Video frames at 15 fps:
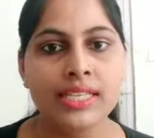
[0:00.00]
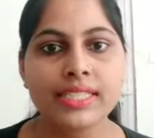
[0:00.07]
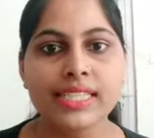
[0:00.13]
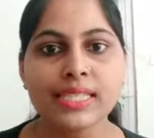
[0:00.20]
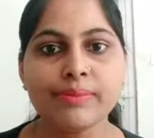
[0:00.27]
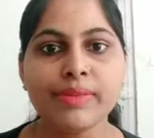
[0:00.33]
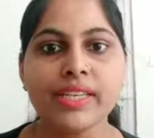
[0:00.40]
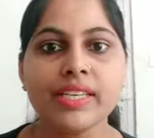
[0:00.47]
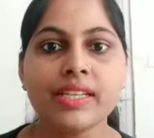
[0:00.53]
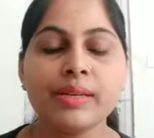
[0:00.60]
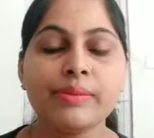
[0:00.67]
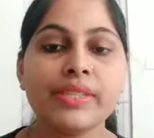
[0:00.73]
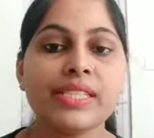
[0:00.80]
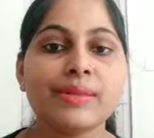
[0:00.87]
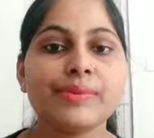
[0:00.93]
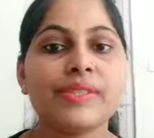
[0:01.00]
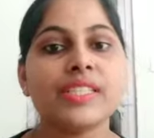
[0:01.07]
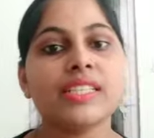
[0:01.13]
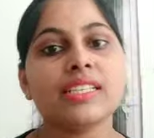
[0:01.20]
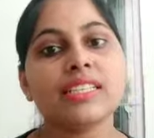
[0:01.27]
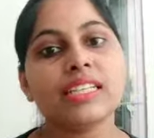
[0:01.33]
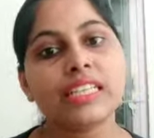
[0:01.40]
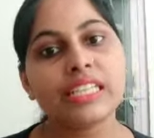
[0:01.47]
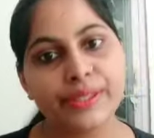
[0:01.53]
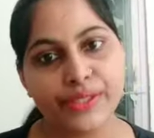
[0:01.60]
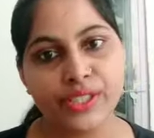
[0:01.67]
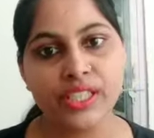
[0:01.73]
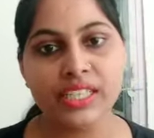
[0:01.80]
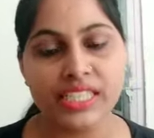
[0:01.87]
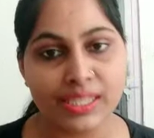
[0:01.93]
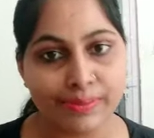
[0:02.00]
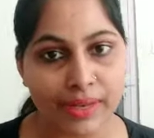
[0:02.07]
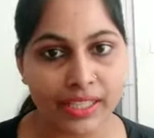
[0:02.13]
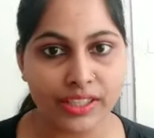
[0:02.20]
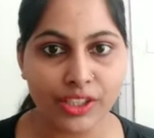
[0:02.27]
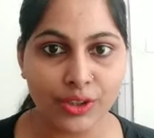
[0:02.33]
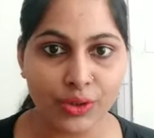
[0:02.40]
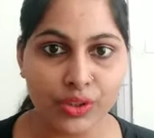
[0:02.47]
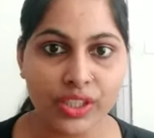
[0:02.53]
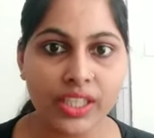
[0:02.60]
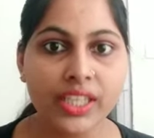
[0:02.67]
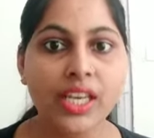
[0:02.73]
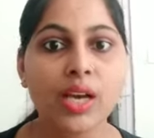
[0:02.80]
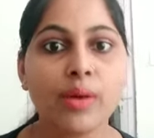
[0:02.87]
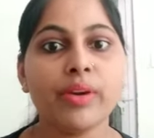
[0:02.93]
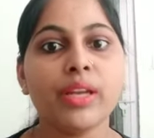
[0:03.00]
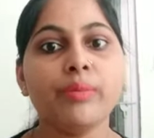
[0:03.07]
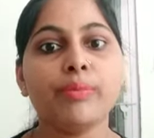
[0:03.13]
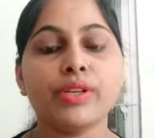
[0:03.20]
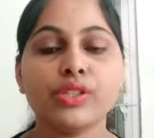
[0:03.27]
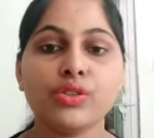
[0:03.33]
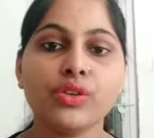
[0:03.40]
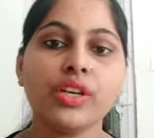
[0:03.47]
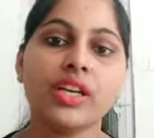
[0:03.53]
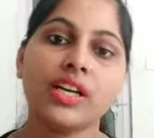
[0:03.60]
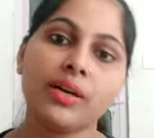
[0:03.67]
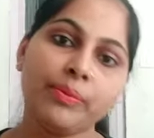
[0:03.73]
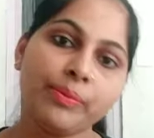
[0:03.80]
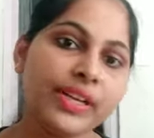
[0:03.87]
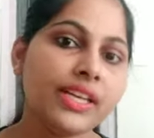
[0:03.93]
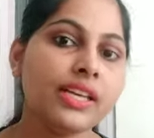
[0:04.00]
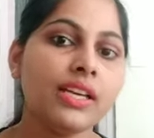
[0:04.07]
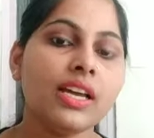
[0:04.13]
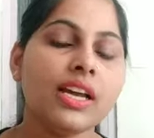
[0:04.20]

जिसमें हमें सबसे ज़्यादा टेंशन इस बात की होती है कि हमारे बच्चों के कपड़े